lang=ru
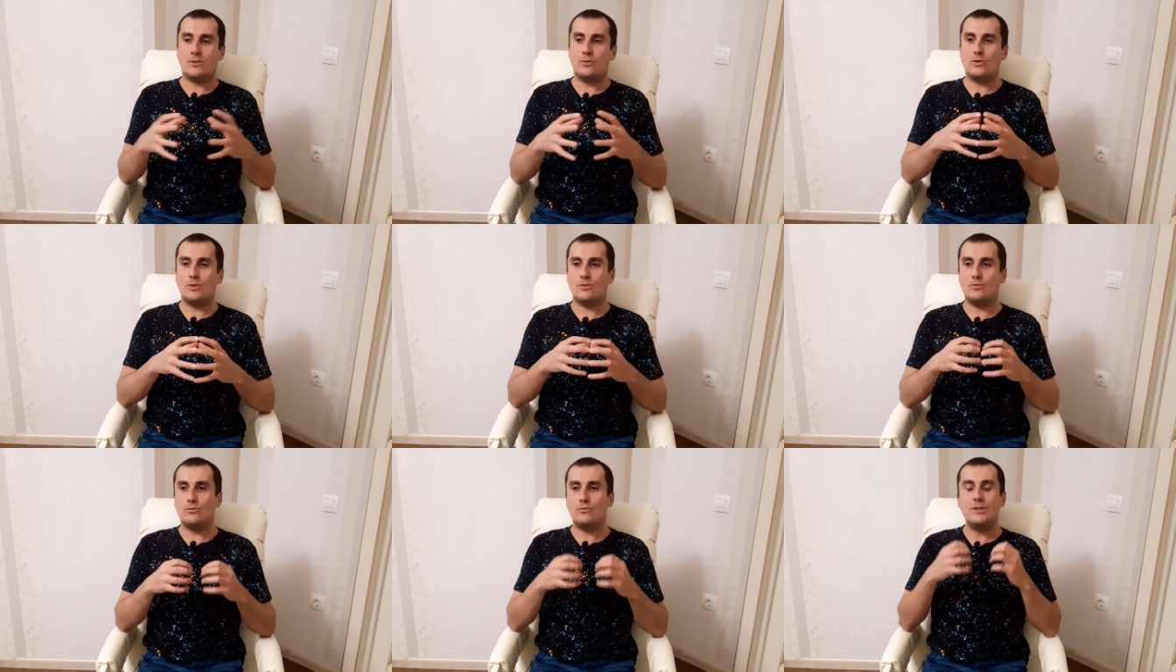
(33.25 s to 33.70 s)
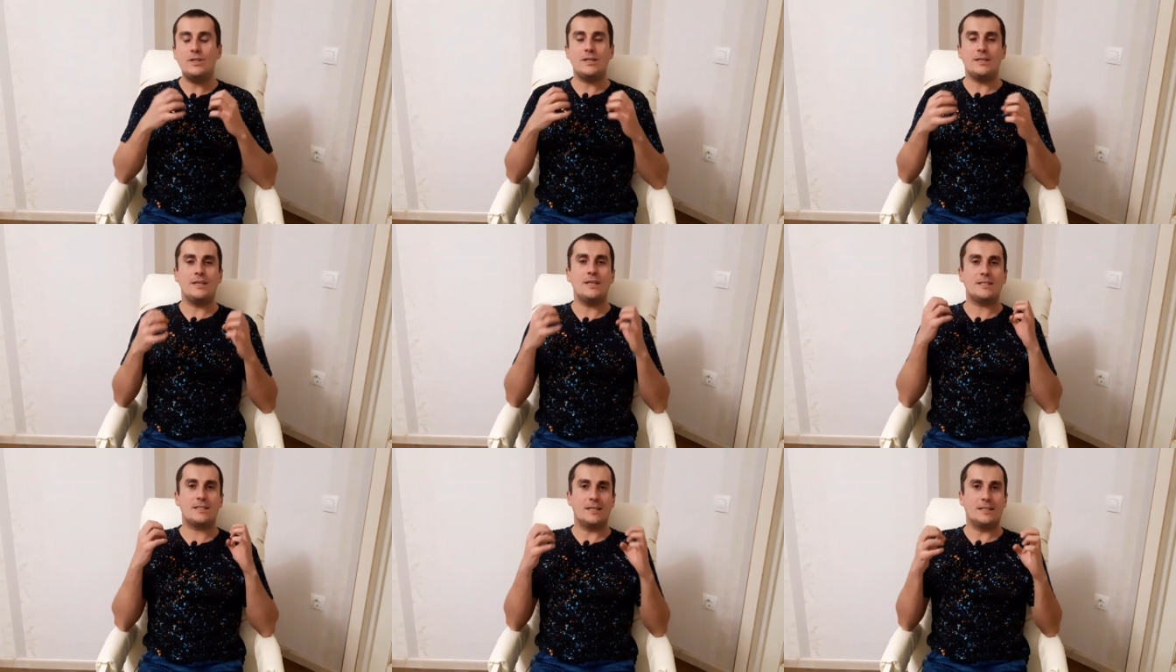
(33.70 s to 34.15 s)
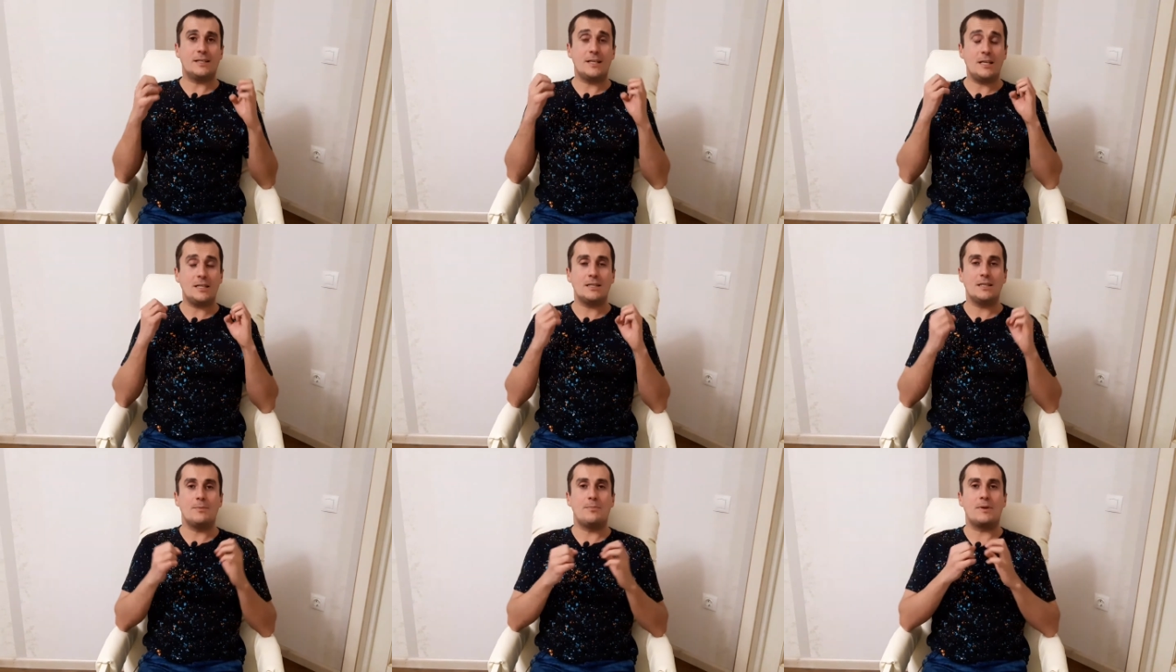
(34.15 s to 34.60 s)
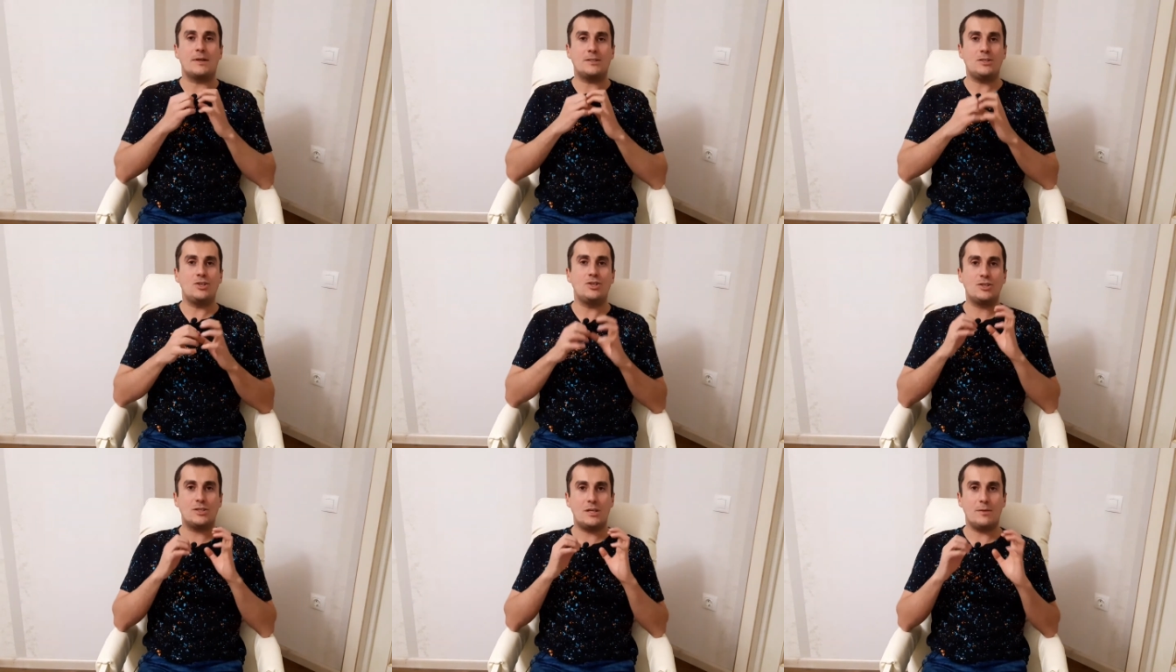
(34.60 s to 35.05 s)
То есть у них есть конкретные
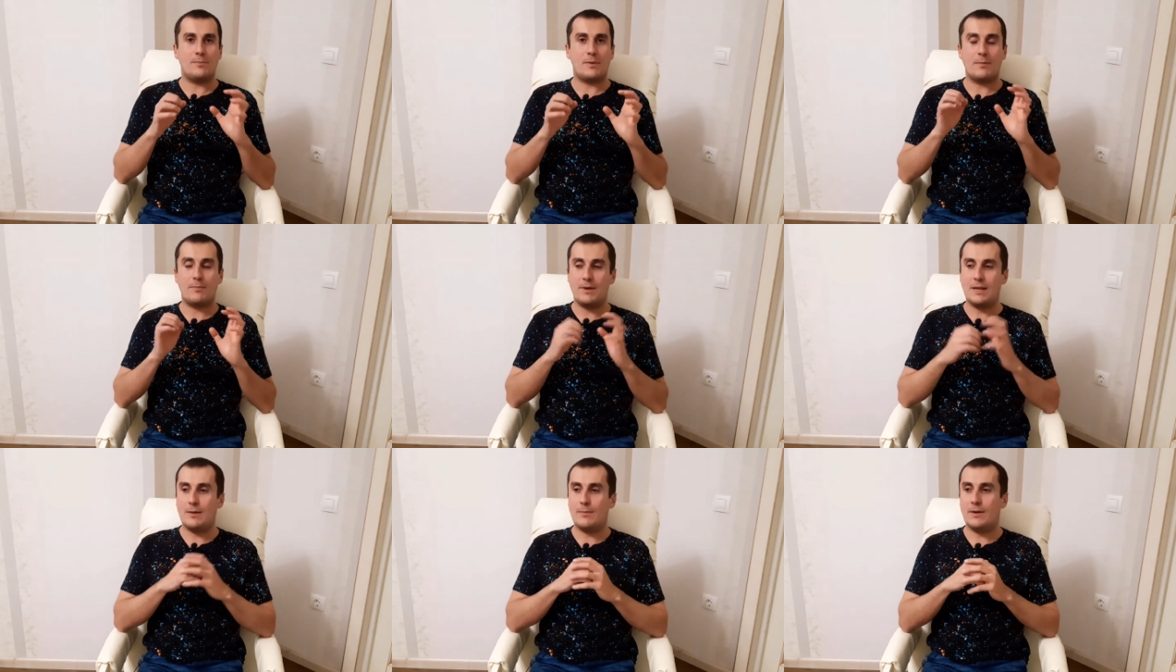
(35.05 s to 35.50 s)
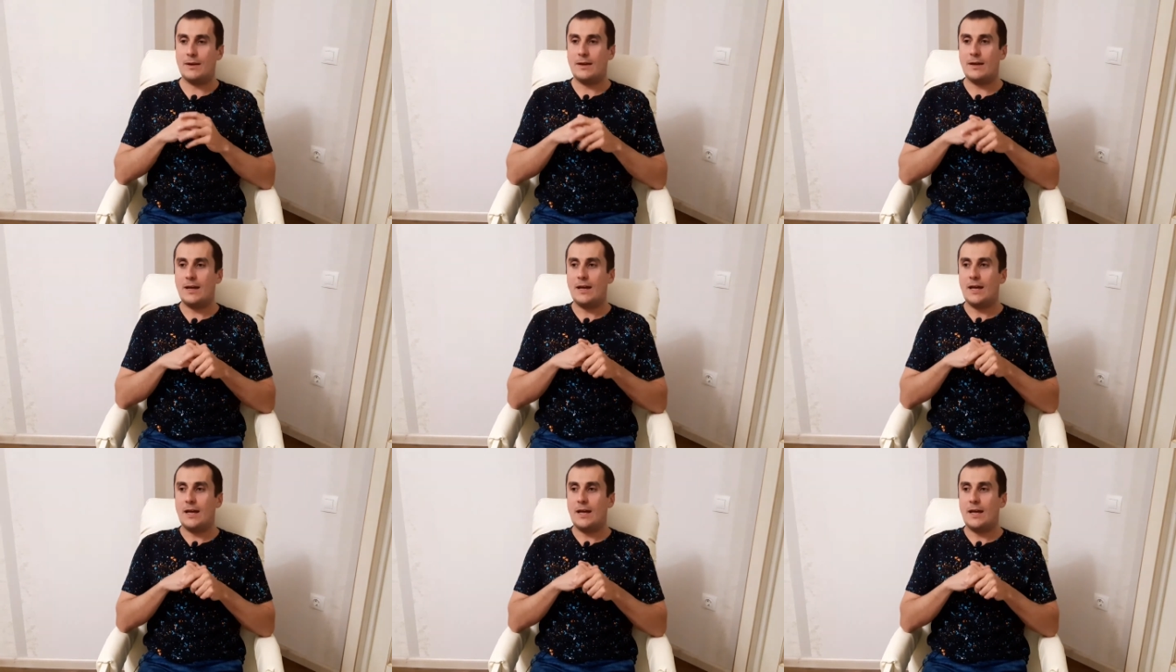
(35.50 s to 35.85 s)
практические проблемы.